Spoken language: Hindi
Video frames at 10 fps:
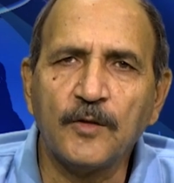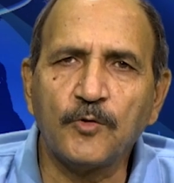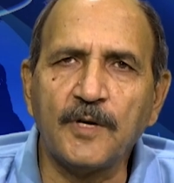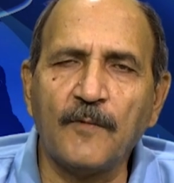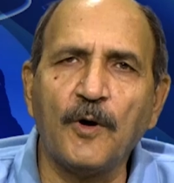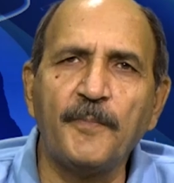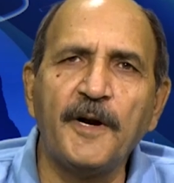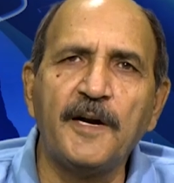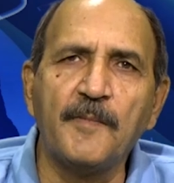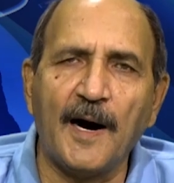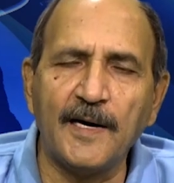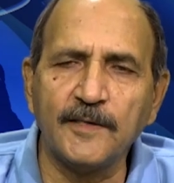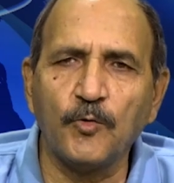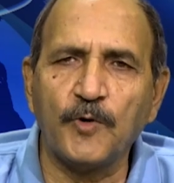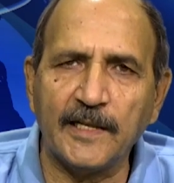तो जब वो अपनी डिमांड
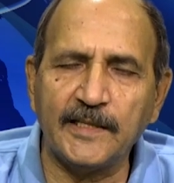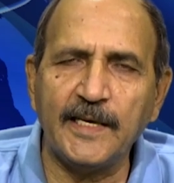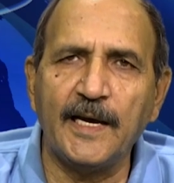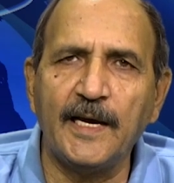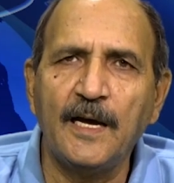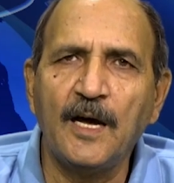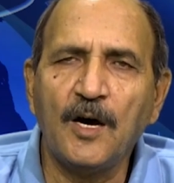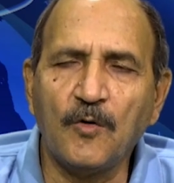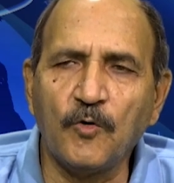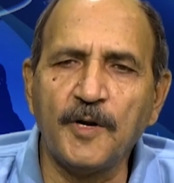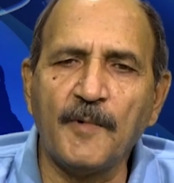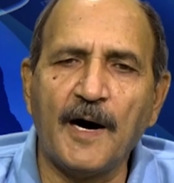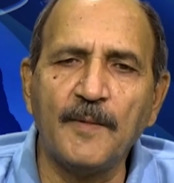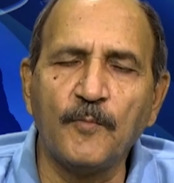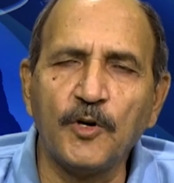उठाते हैं और वो
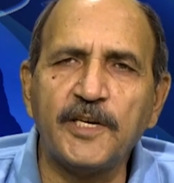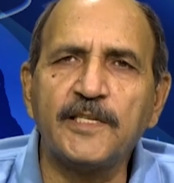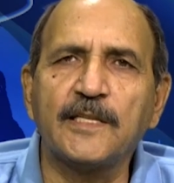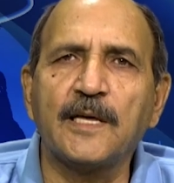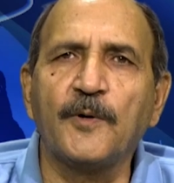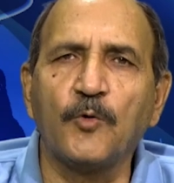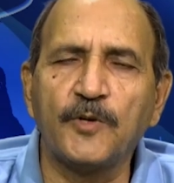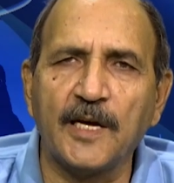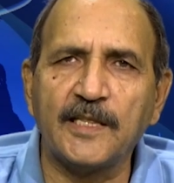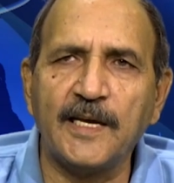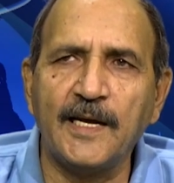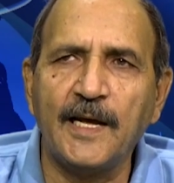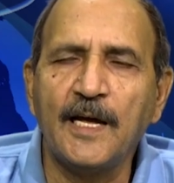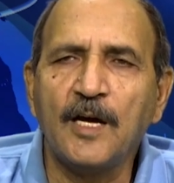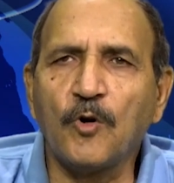डिमांड मुल्की सतह पे उठ जाती है
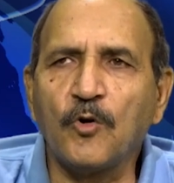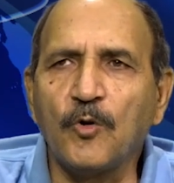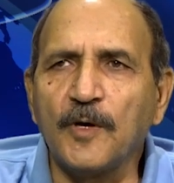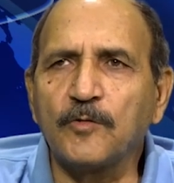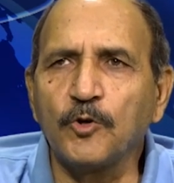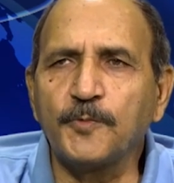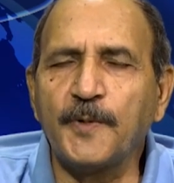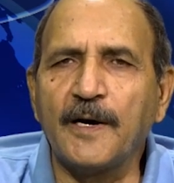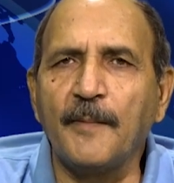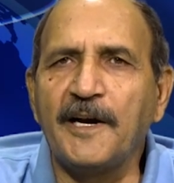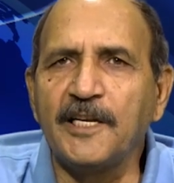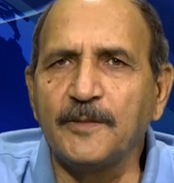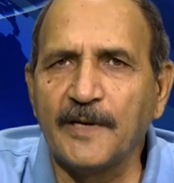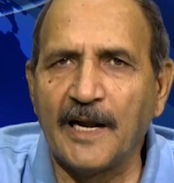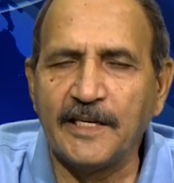तो हुकूमत को उस पर कमेटीज़
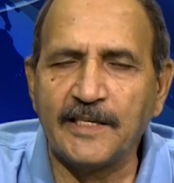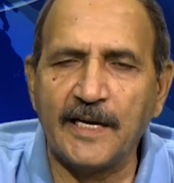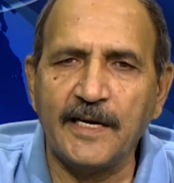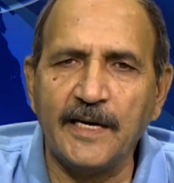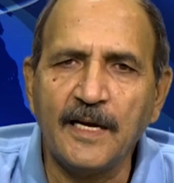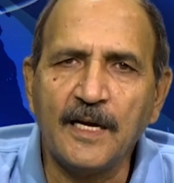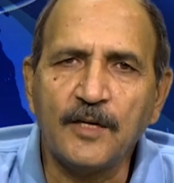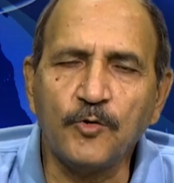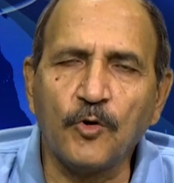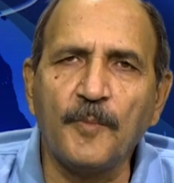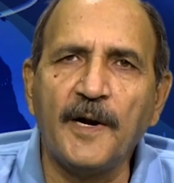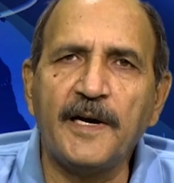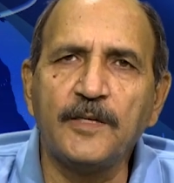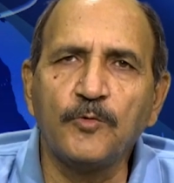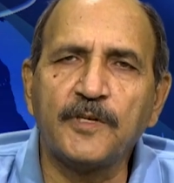बनानी चाहिए जो
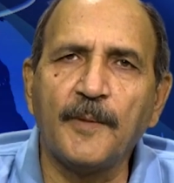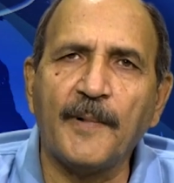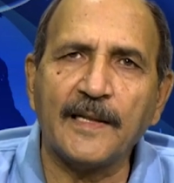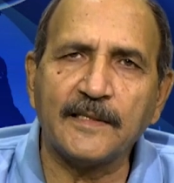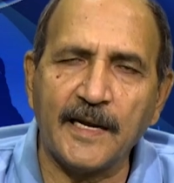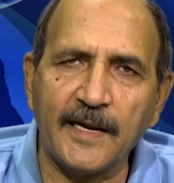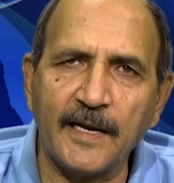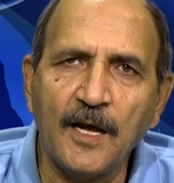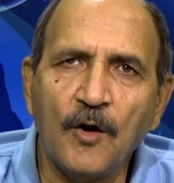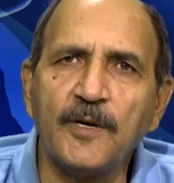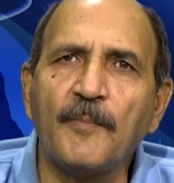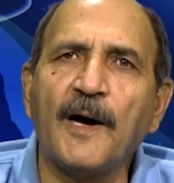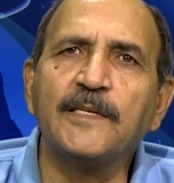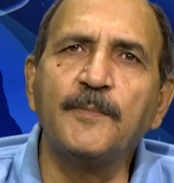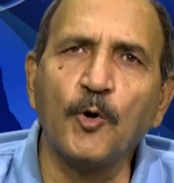कमेटीज़ उनसे बात करें और ये
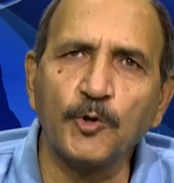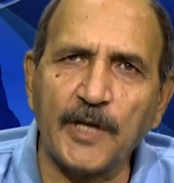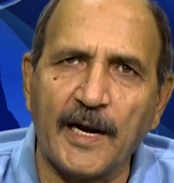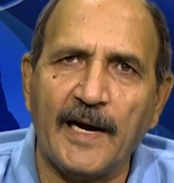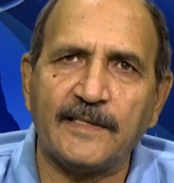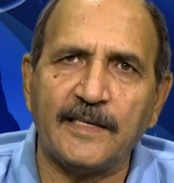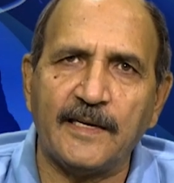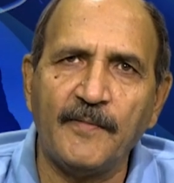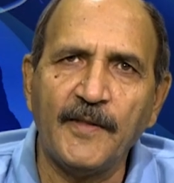माजी में होता रहा है ऐसे